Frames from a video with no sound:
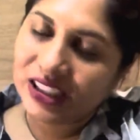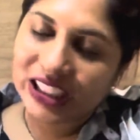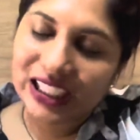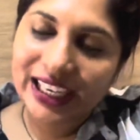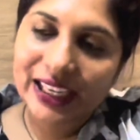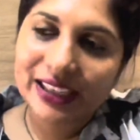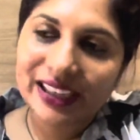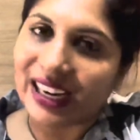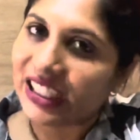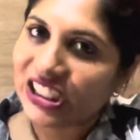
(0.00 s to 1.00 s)
शील गेट इट
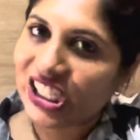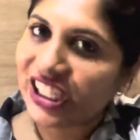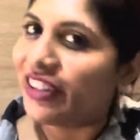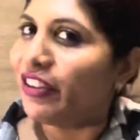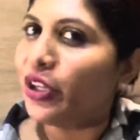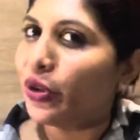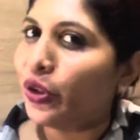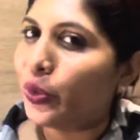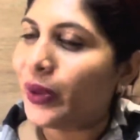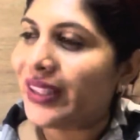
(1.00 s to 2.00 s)
एंड शिल गिव इट टू
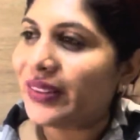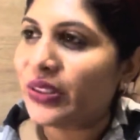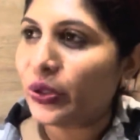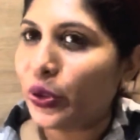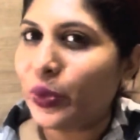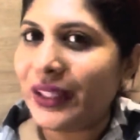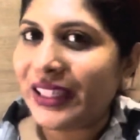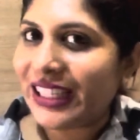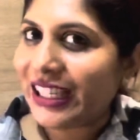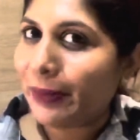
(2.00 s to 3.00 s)
यूवीर तो यूवीर
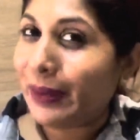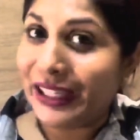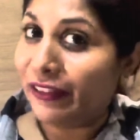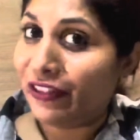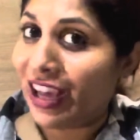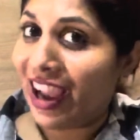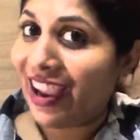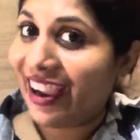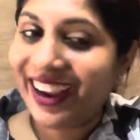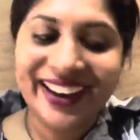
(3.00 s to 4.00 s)
के लिए भी गिफ्ट आया
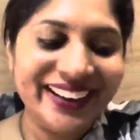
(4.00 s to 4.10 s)
है